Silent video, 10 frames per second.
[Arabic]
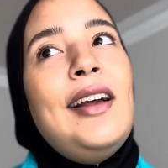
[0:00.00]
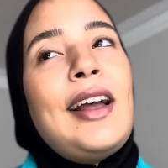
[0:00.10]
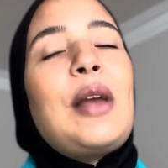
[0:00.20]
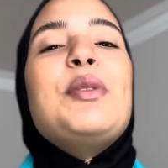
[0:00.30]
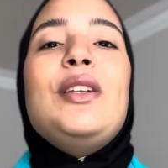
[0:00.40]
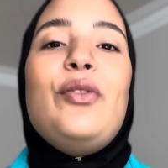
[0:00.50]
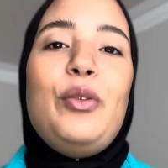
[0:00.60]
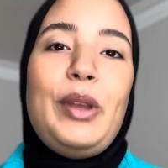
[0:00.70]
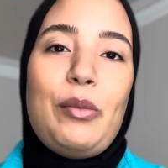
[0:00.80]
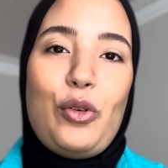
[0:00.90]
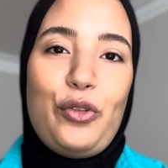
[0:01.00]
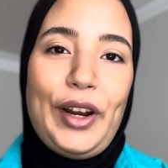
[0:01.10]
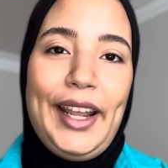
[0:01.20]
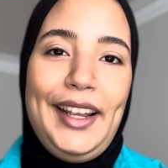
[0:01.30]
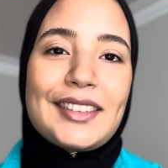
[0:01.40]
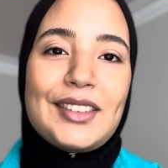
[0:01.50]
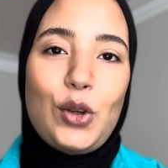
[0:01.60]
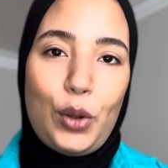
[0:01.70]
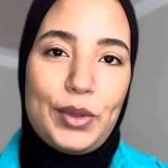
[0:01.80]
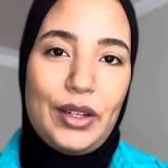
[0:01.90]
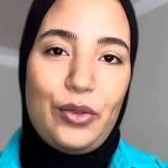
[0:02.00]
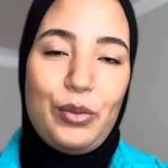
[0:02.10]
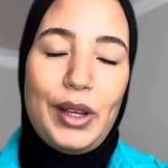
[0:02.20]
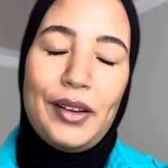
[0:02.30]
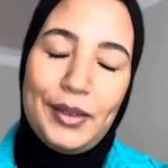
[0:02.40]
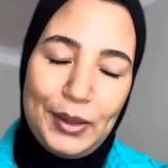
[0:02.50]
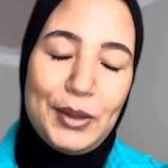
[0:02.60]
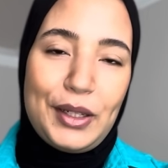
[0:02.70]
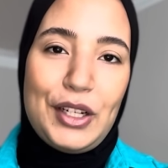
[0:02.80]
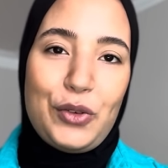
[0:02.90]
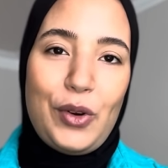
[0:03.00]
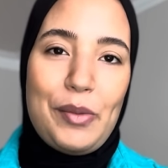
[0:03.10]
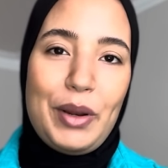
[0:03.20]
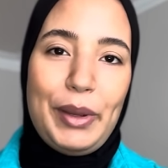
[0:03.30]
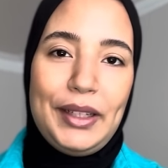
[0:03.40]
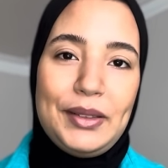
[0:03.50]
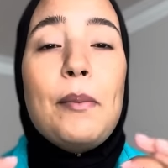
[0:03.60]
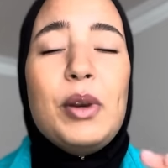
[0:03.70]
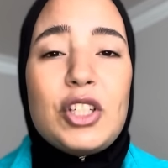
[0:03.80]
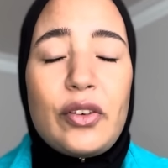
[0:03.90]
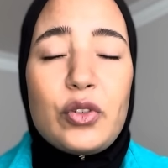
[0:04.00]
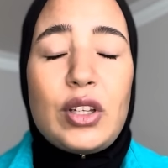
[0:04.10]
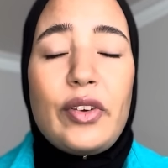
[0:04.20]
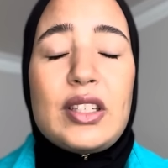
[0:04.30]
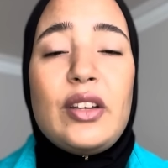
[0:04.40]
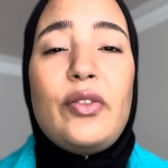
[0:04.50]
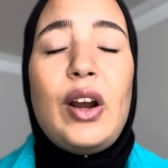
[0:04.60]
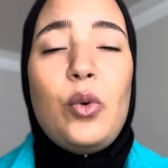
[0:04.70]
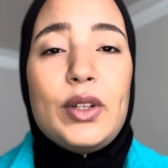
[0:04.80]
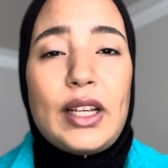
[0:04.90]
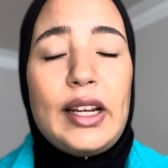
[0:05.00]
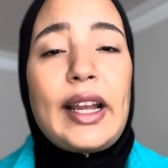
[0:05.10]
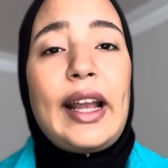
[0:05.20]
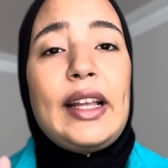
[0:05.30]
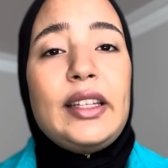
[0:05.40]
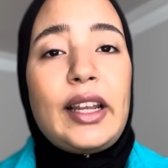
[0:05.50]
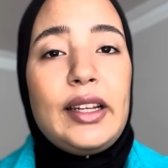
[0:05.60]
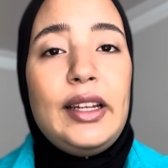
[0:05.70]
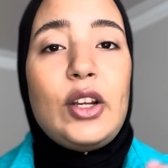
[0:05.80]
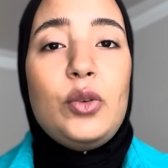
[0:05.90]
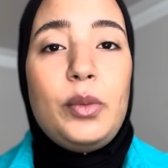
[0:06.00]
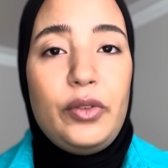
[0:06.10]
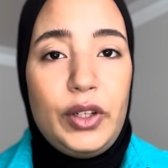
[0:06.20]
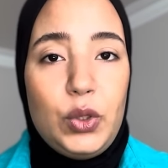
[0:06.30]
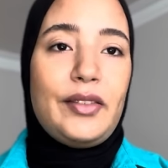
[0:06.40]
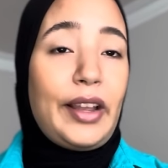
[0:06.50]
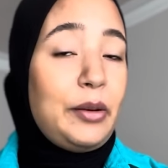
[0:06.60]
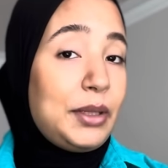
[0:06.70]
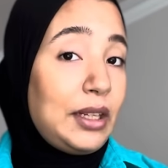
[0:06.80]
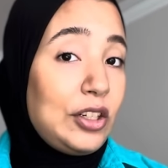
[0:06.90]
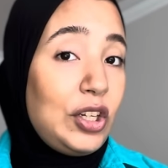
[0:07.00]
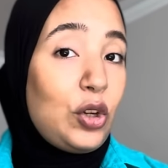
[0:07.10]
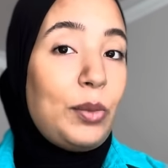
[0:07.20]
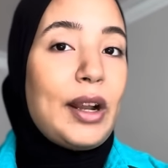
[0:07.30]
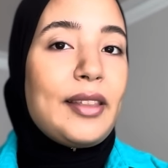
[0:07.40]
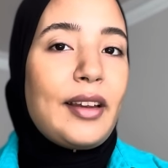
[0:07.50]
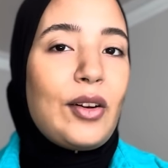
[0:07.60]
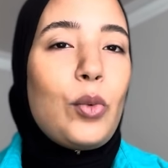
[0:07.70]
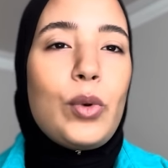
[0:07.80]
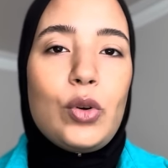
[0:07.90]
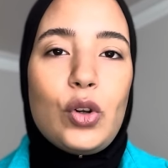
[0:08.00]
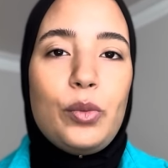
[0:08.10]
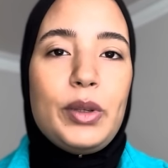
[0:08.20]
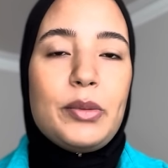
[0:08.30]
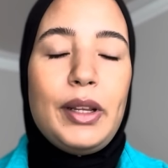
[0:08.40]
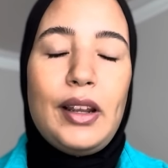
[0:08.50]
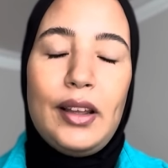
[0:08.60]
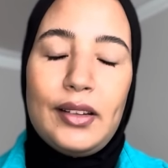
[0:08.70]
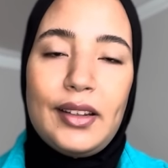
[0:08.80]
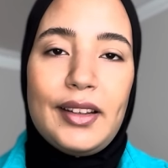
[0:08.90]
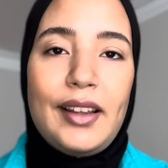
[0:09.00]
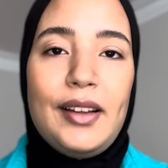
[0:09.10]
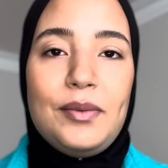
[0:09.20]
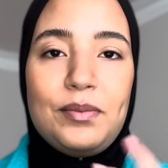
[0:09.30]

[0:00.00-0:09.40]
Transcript: 50% مفرح و50% نكتشفوها من بعد باش تعرفوا التفاصيل في اول تعليق غادي نخلي لكم الفيديو اخيرا ما تعطلش عليكم اكثر ونقول لكم بسم الله يلا